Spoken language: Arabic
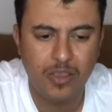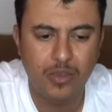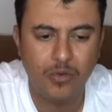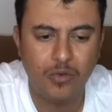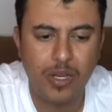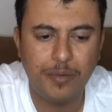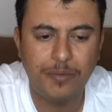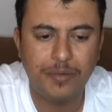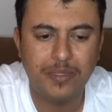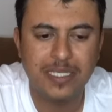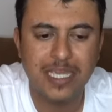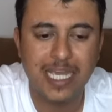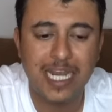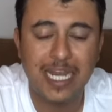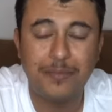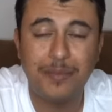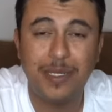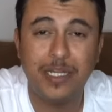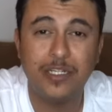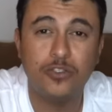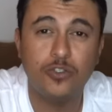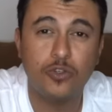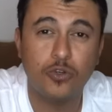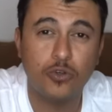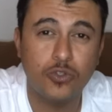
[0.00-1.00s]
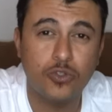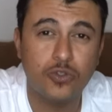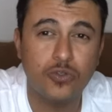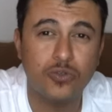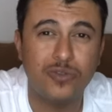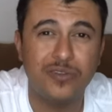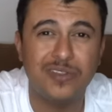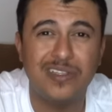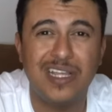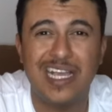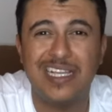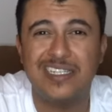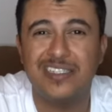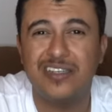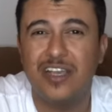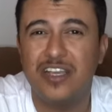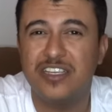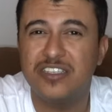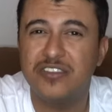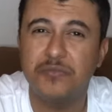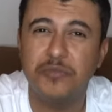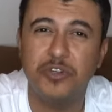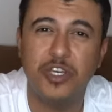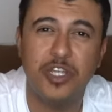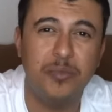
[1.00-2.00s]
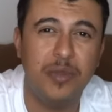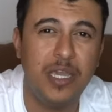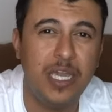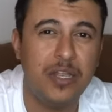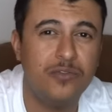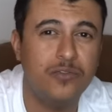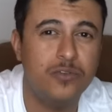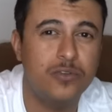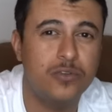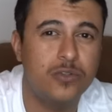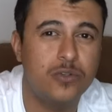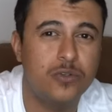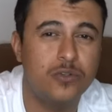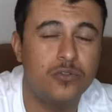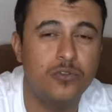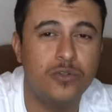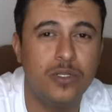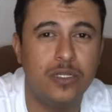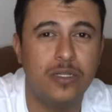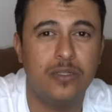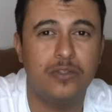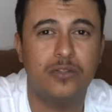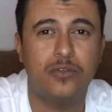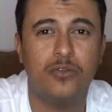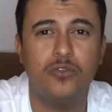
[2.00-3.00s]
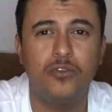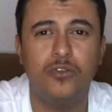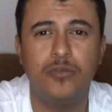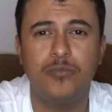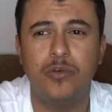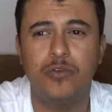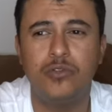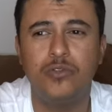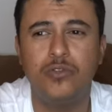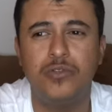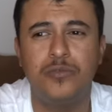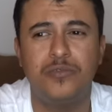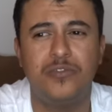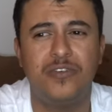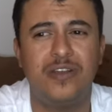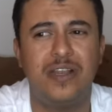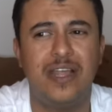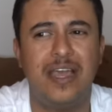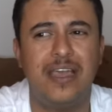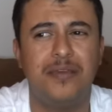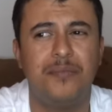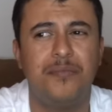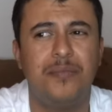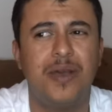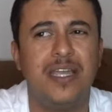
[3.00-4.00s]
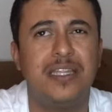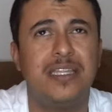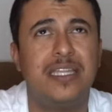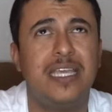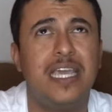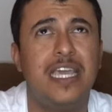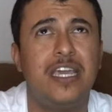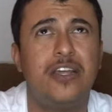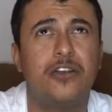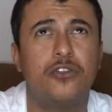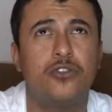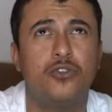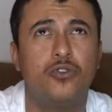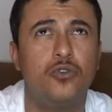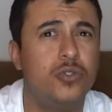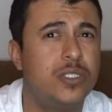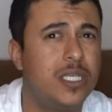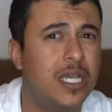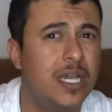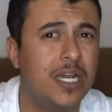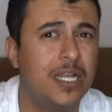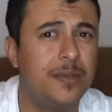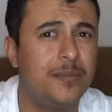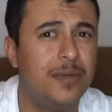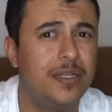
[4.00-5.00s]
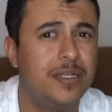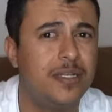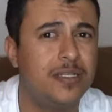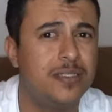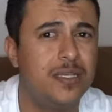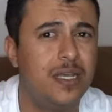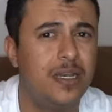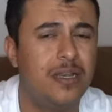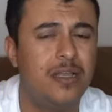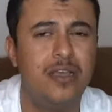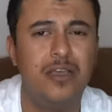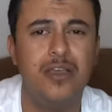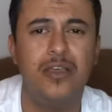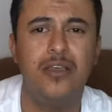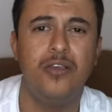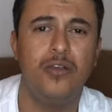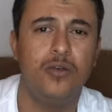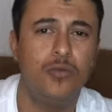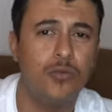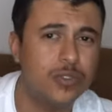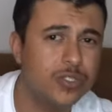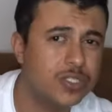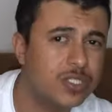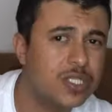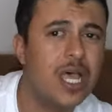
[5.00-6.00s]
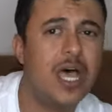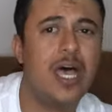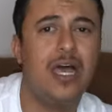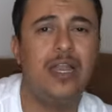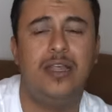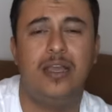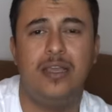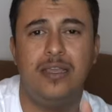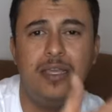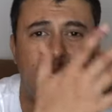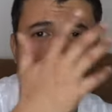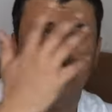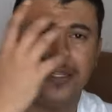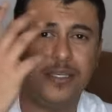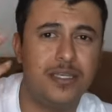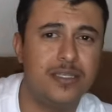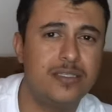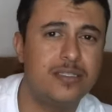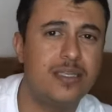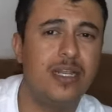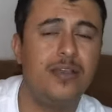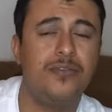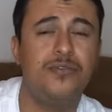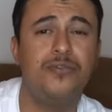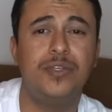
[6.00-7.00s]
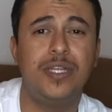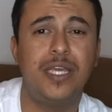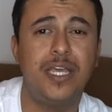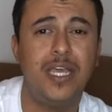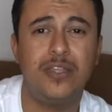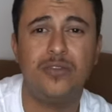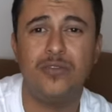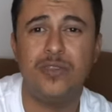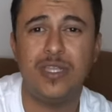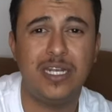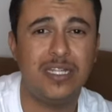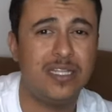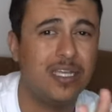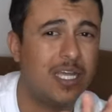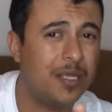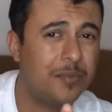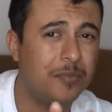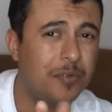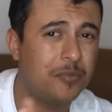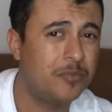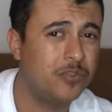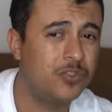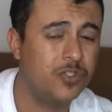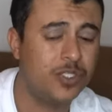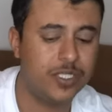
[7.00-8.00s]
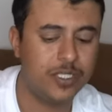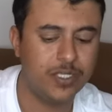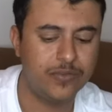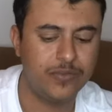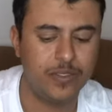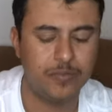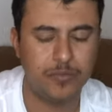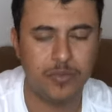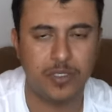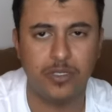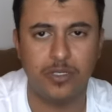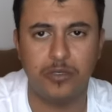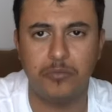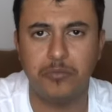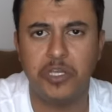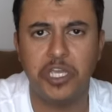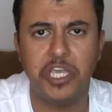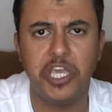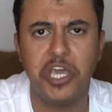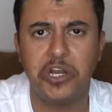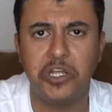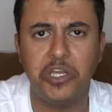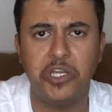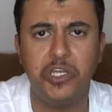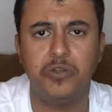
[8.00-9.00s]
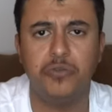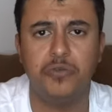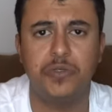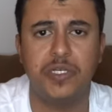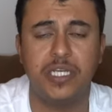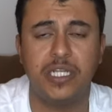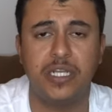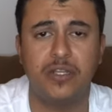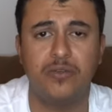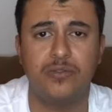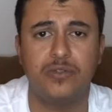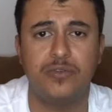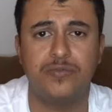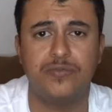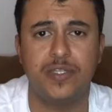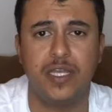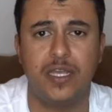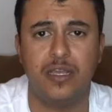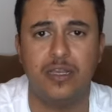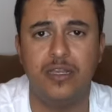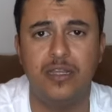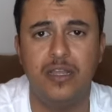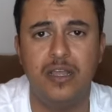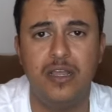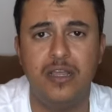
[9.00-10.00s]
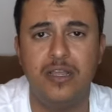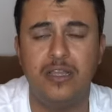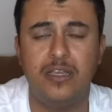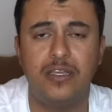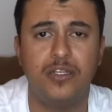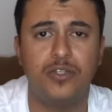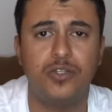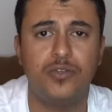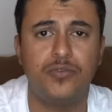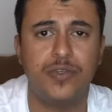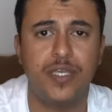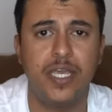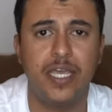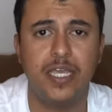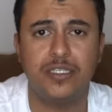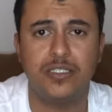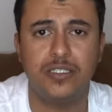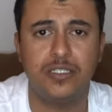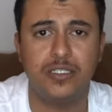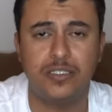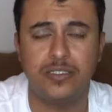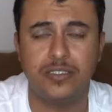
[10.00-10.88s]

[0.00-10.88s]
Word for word: ولما نتكلم عن التروتون اشخاص ممكن ما يعرفون التروتون التروتون موجود في الايباد اير 2 تقريبا نزل ونطالع يعني حتى الايفون 8 إيه وذي تقريبا موجودين فيهم كلهم خيار حلو انك لو تفتح نوتيفيكيشن